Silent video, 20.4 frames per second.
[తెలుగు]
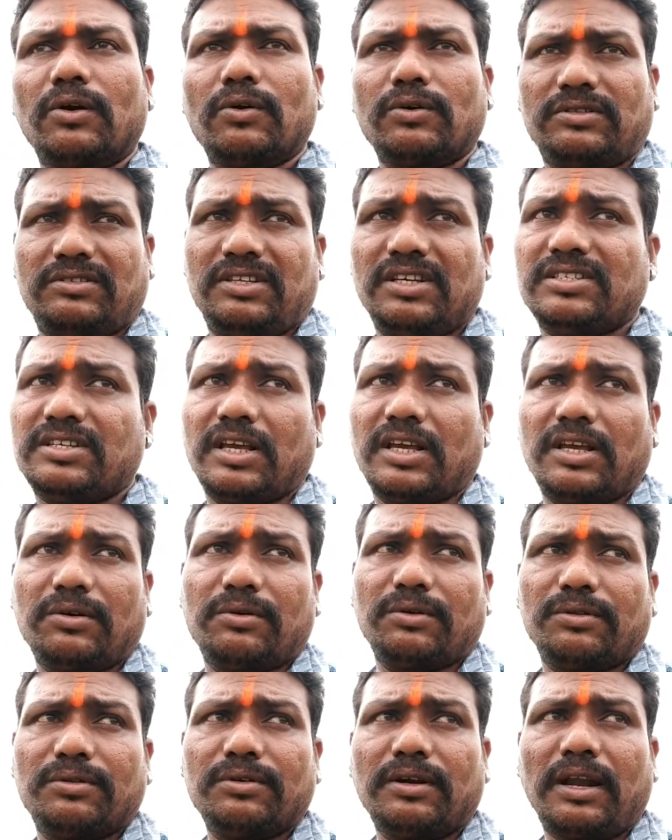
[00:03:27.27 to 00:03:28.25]
కొట్టి
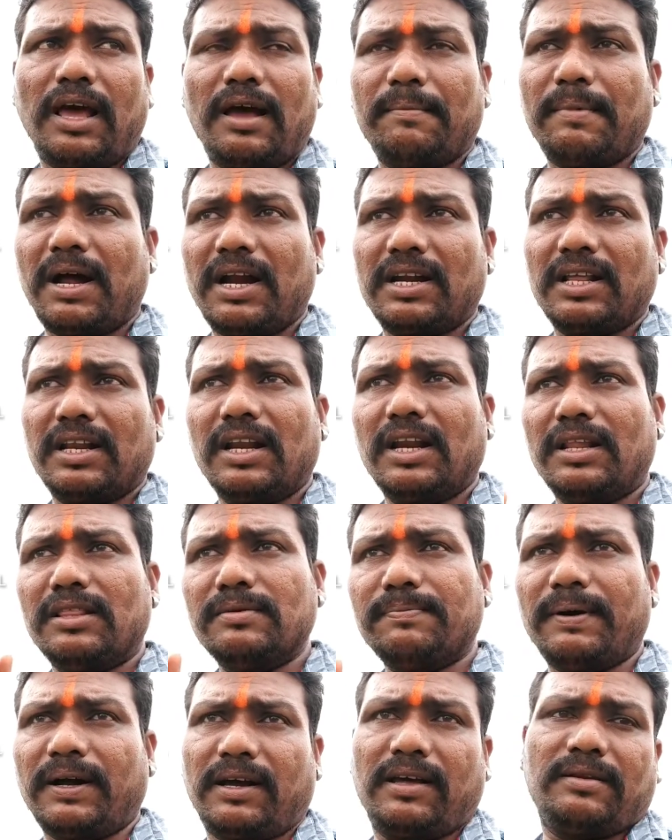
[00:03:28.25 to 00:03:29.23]
తీసేయకూడదు నా
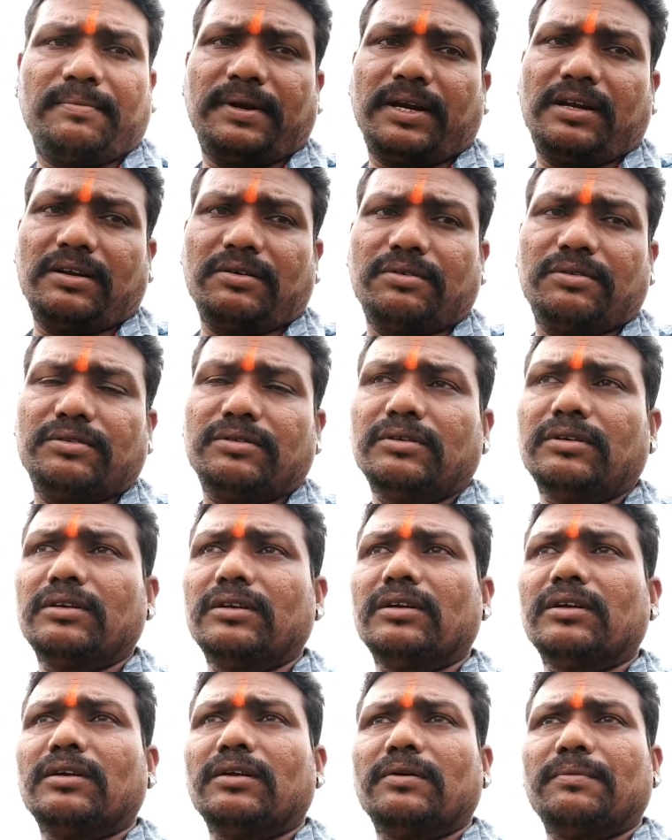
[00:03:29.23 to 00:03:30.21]
అనేది పక్కన పెట్టకూడదు
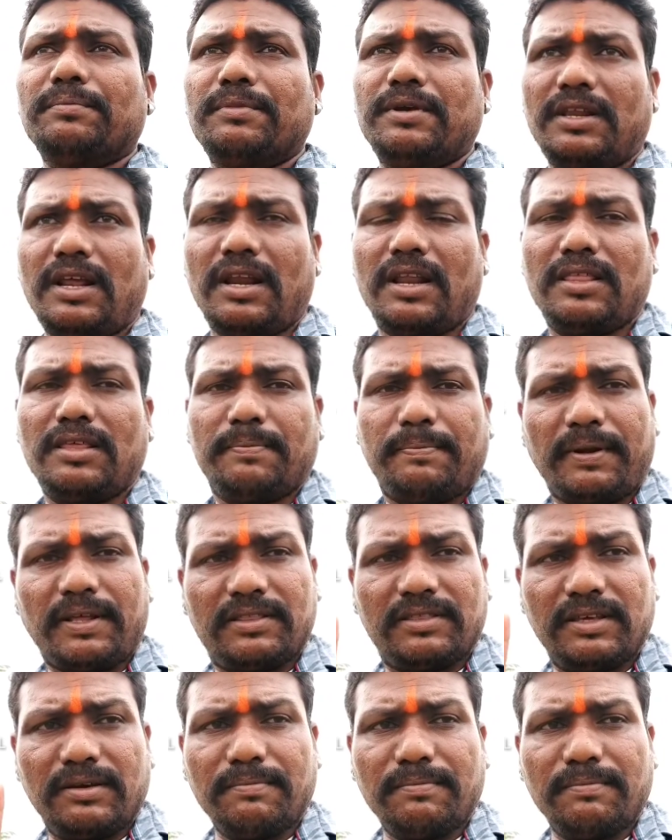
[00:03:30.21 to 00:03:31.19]
మీరు అనేది
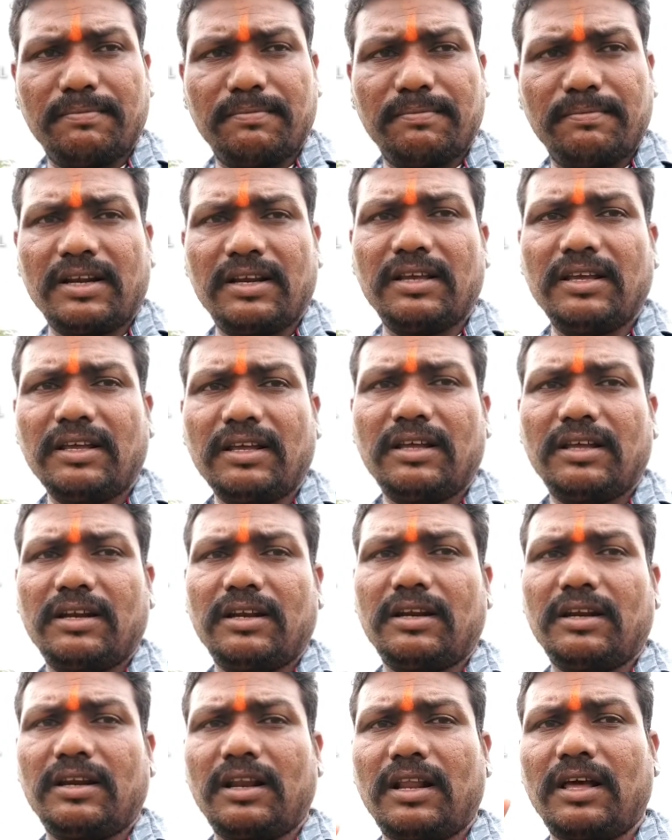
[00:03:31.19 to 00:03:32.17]
ప్రతి మాటని
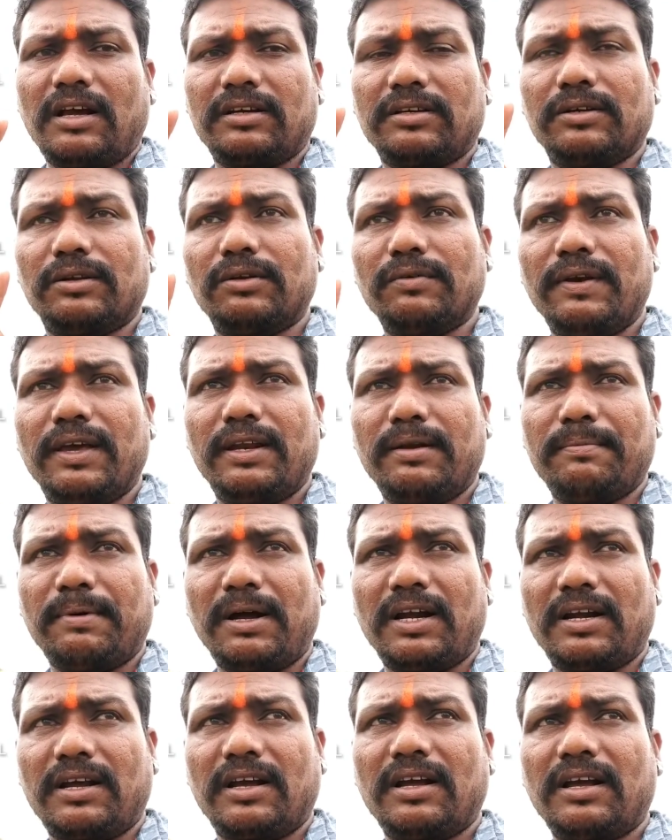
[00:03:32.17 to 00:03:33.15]
నాకు ఇలువైన
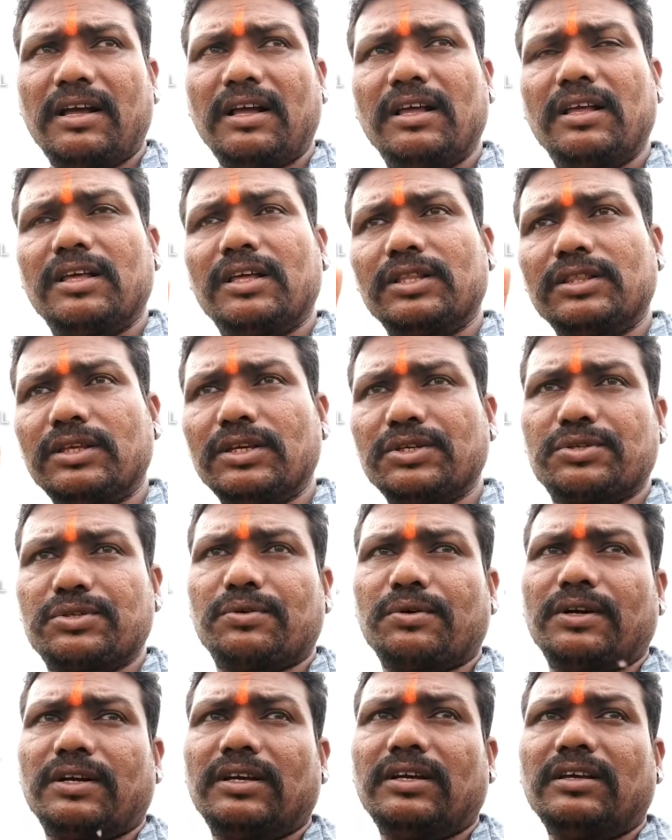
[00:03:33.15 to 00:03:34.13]
మాటగా
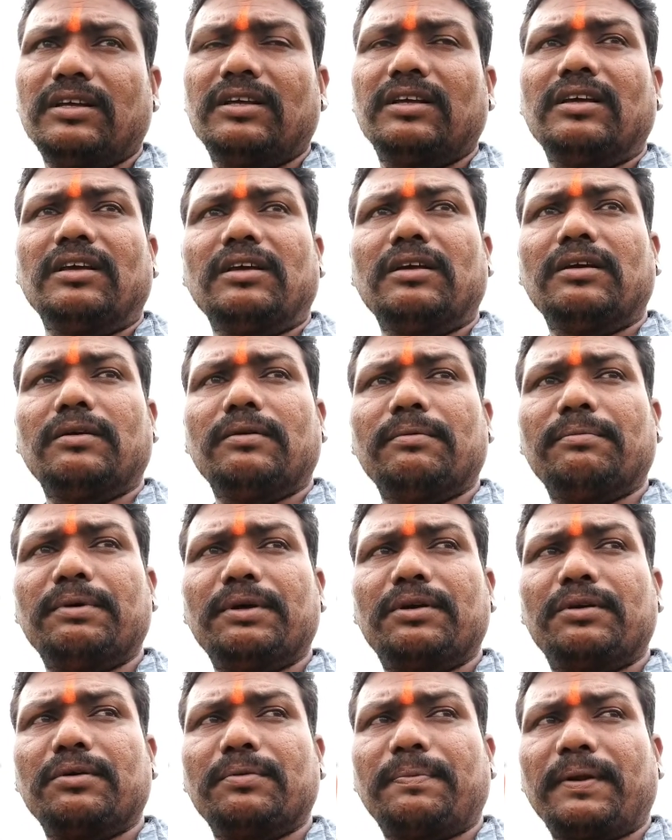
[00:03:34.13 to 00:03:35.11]
తీసుకోండి
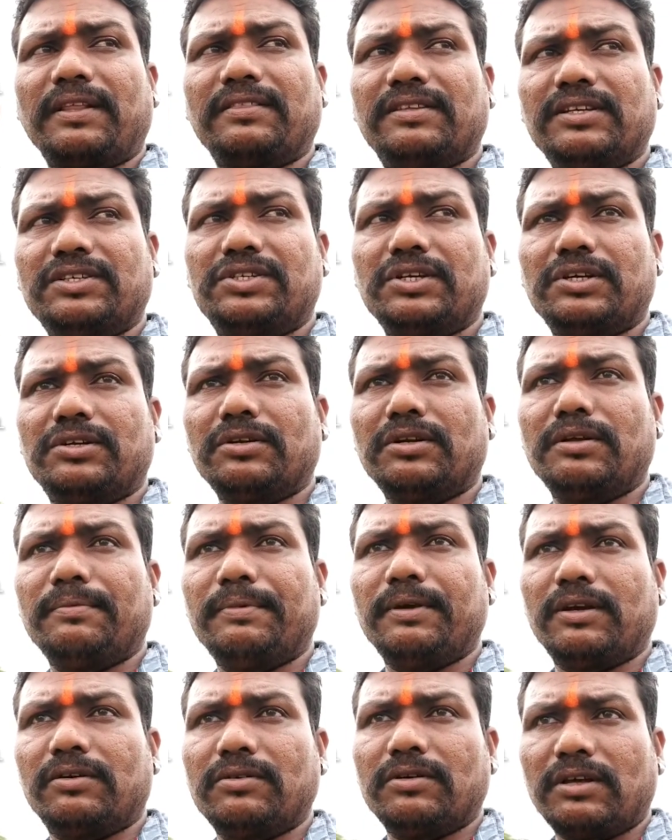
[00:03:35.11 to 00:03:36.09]
మీకు ప్రతి చెట్టుని
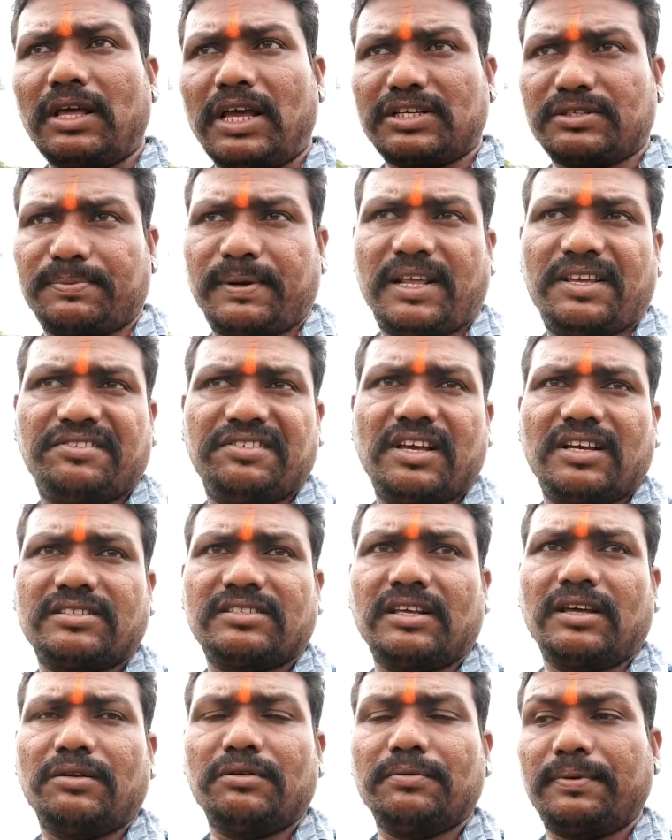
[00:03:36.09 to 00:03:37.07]
మీకు ఎక్స్ప్లెయిన్
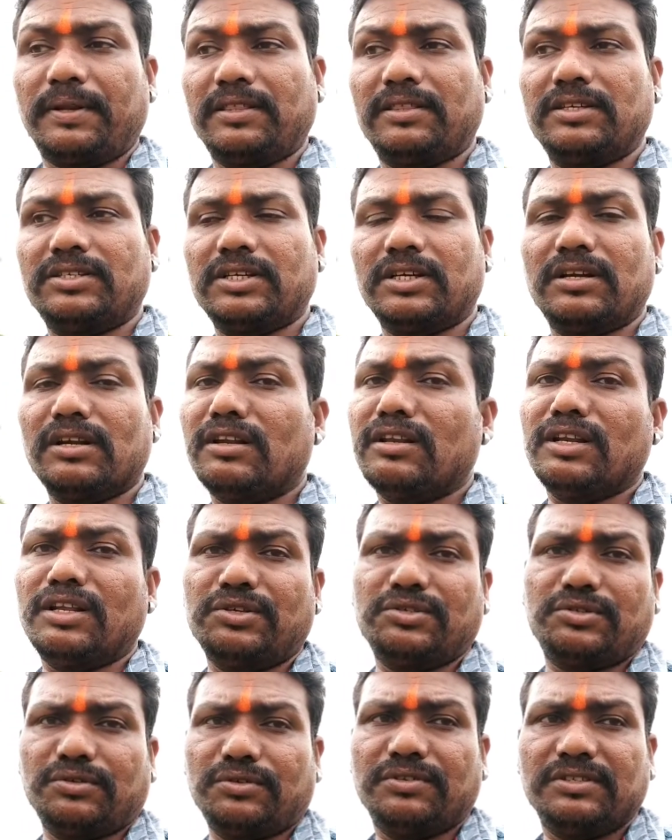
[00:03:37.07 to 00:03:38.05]
చేస్తాను ప్రతి చెట్టుని
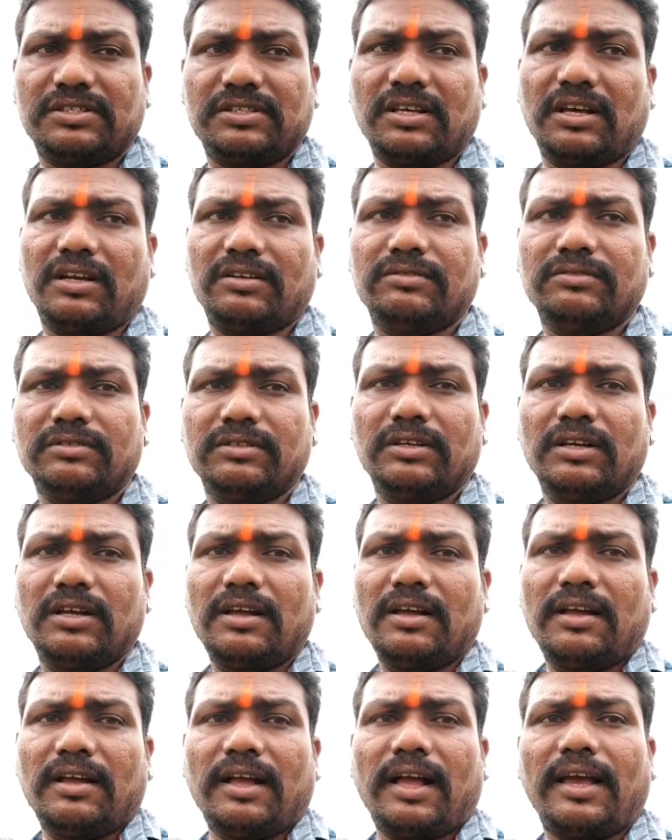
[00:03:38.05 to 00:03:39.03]
నేను చూపిస్తాను
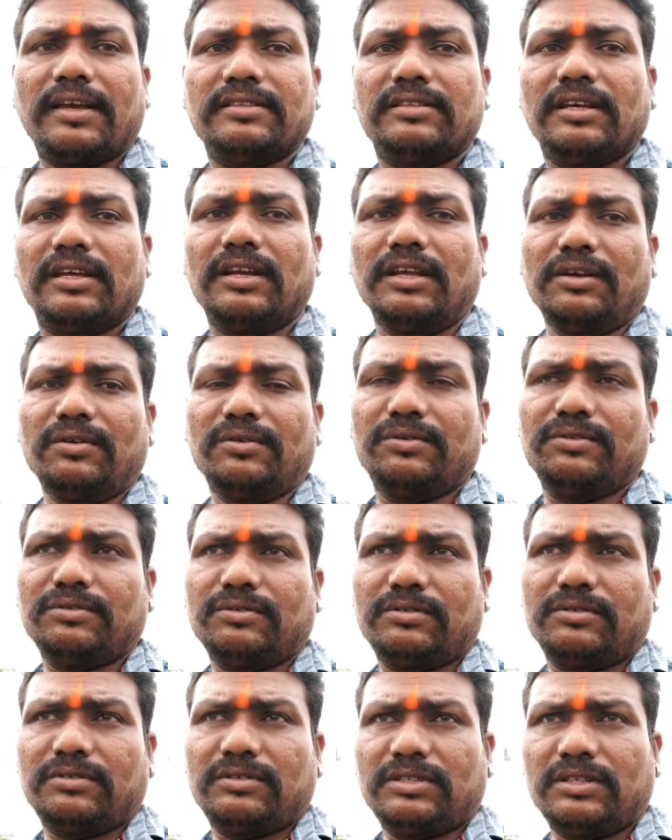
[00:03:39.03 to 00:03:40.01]
అయితే నేను
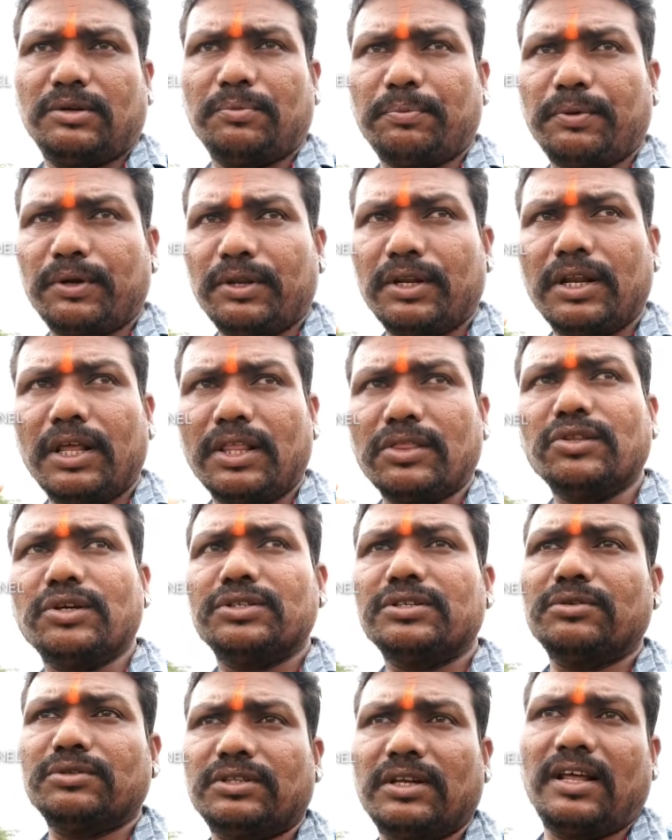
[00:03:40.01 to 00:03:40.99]
ఇప్పుడు నేను ఎందుకు
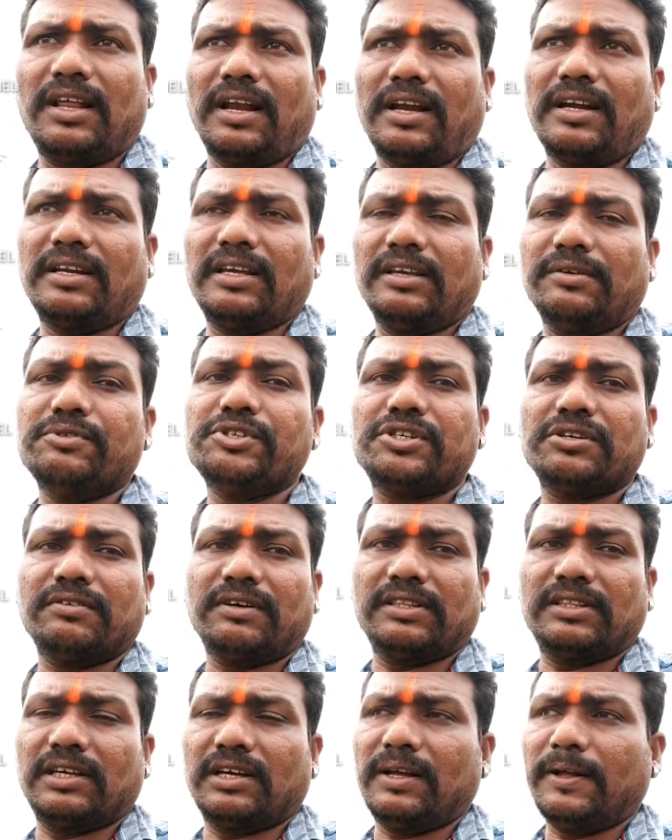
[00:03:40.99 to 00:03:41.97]
చెబుతున్నానంటే ఈ విషయం
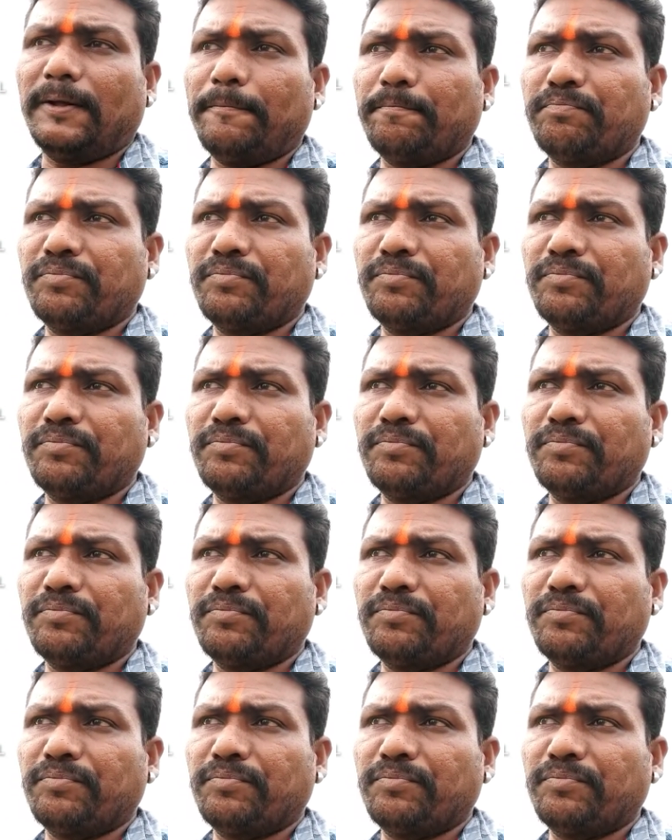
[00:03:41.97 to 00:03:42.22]
అంతా